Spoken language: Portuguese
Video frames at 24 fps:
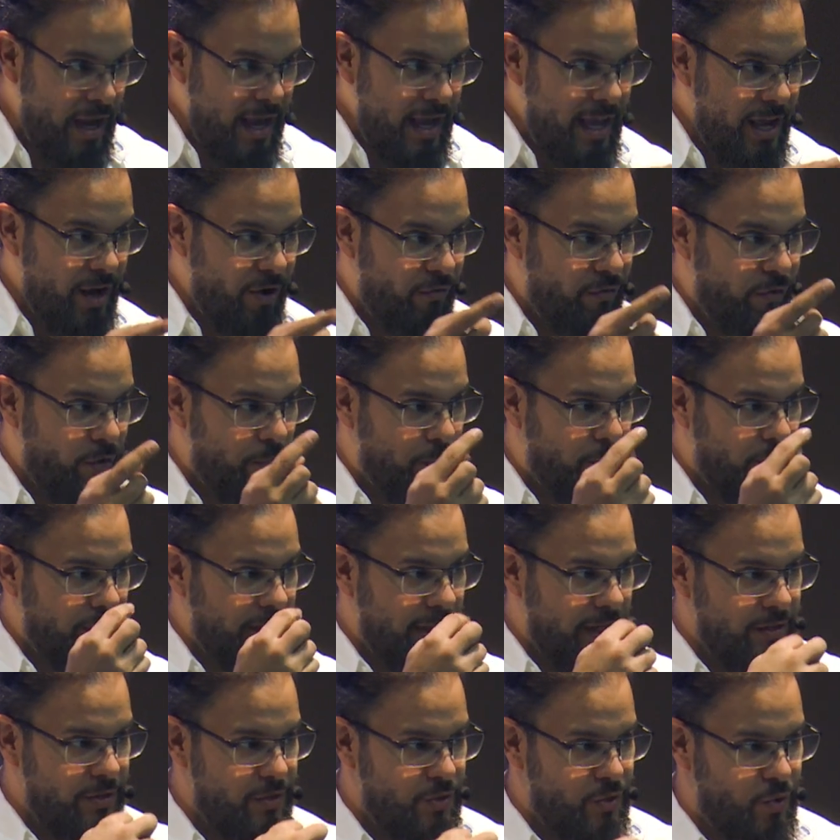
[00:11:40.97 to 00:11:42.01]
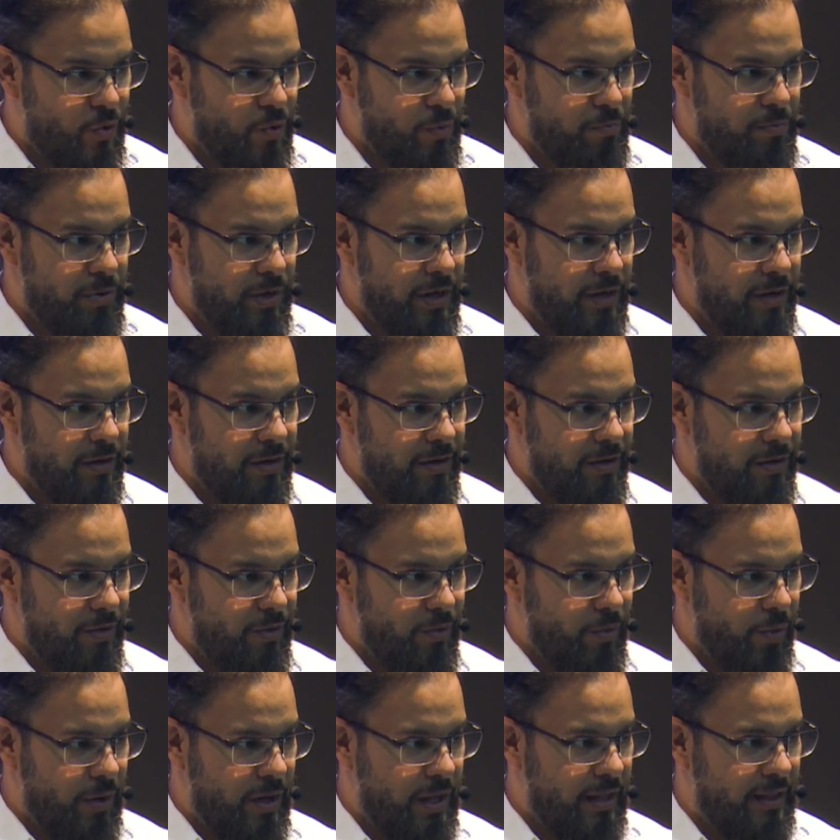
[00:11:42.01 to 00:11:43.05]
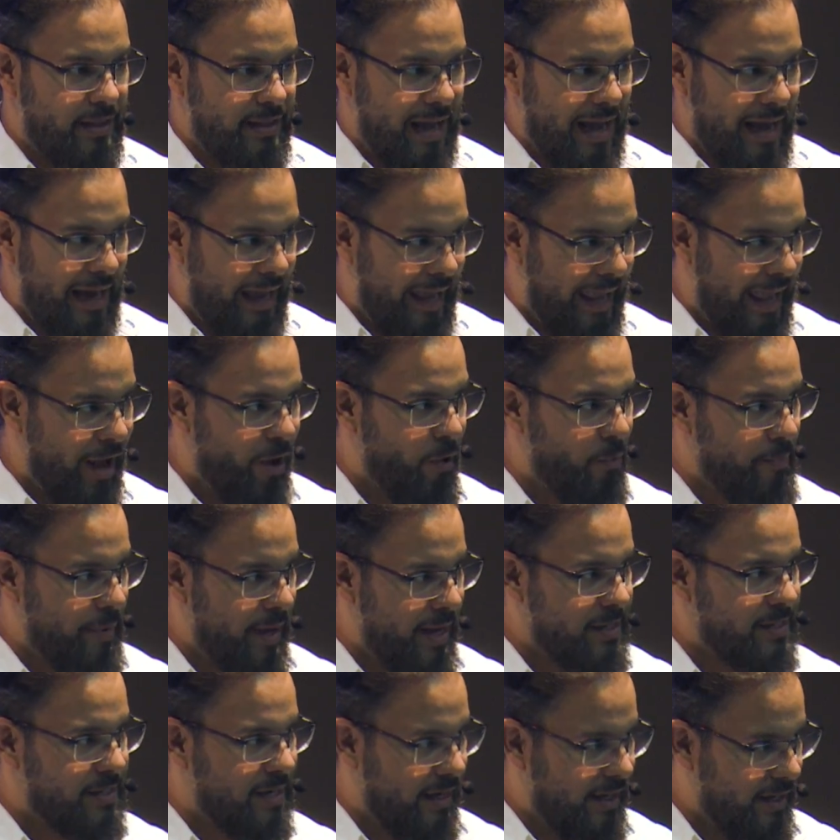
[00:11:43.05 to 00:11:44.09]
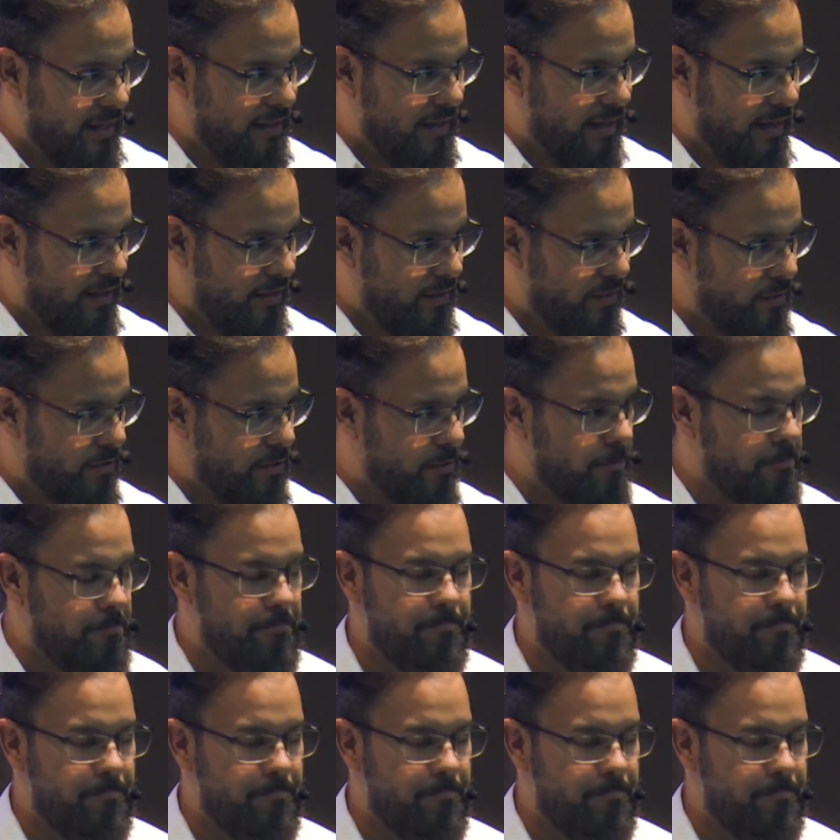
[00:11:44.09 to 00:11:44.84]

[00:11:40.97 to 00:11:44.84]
eu vou poder descobrir o que está realmente ali dentro.